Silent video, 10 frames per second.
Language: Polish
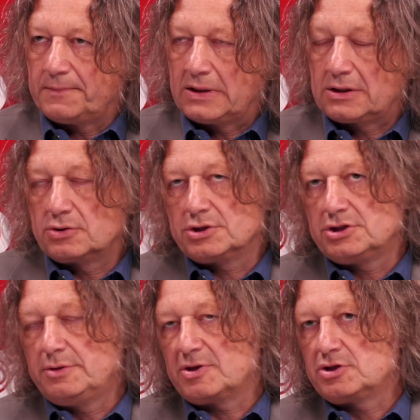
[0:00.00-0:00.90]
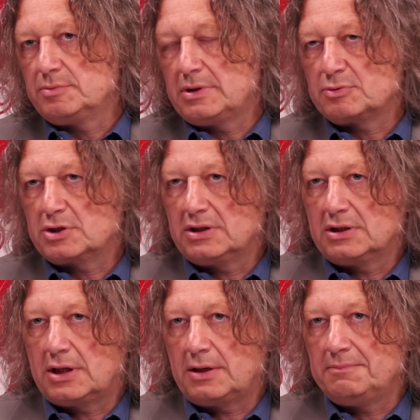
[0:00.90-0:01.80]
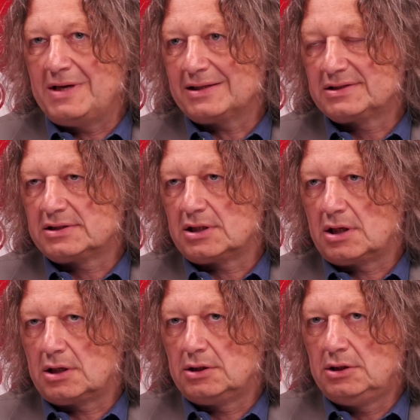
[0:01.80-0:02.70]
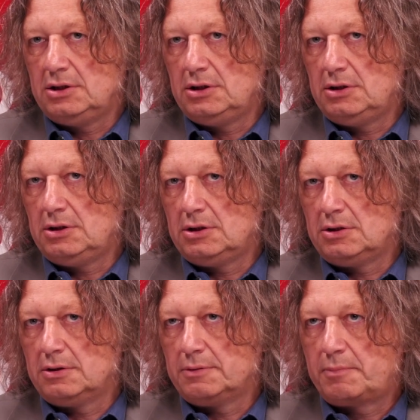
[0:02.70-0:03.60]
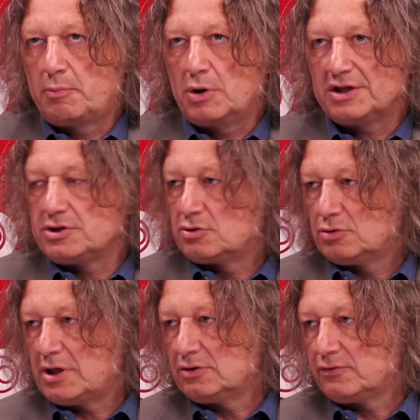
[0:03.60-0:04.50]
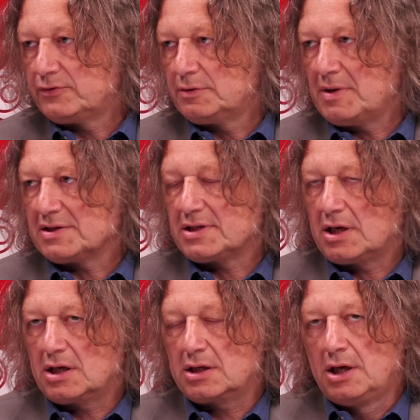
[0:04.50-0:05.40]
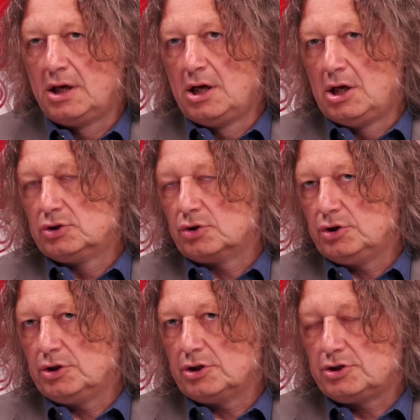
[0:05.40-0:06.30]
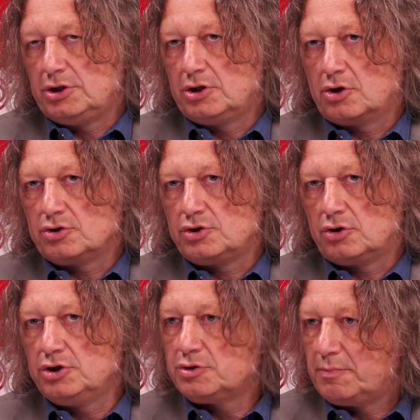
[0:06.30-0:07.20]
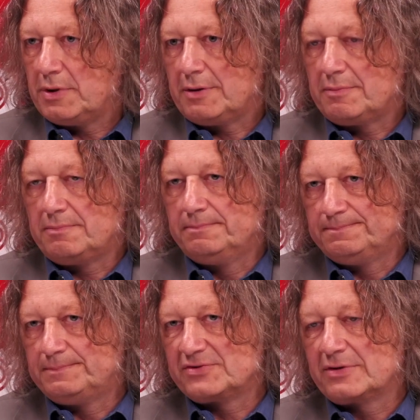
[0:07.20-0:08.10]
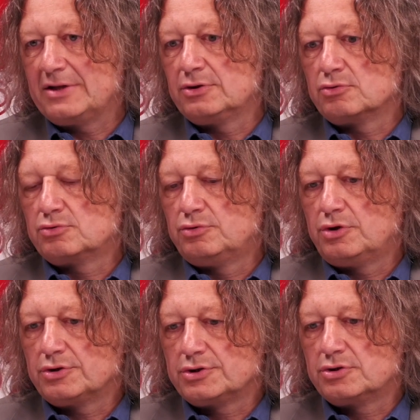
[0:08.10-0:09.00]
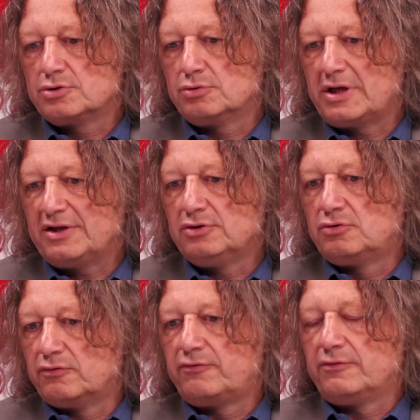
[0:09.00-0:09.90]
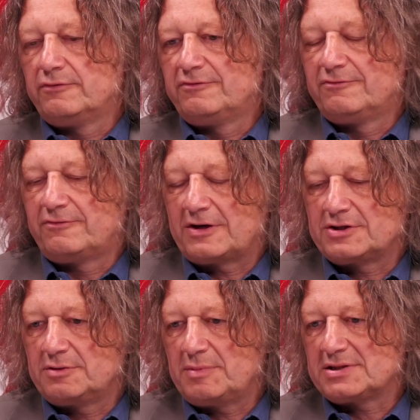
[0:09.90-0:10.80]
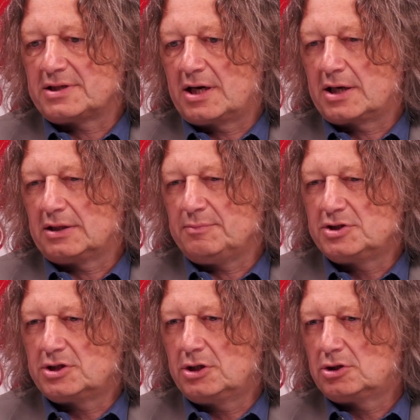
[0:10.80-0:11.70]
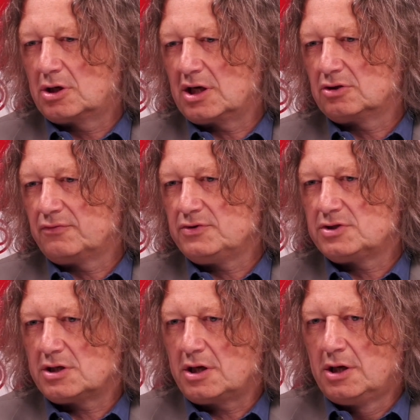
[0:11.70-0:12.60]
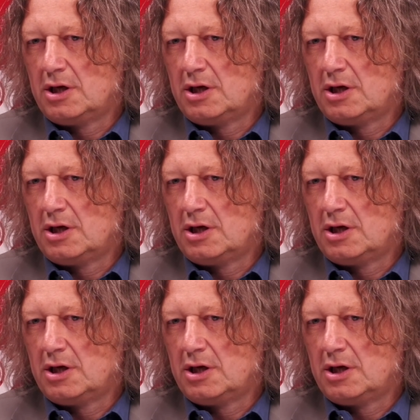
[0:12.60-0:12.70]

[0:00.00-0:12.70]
Dlatego, że jeśli patrzymy na przykład na miasta i y, populację studentów w tych miastach, to jeśli chodzi o liczbę mm, bezwzględną studiujących studentów w ważnych miastach akademickich, to Katowice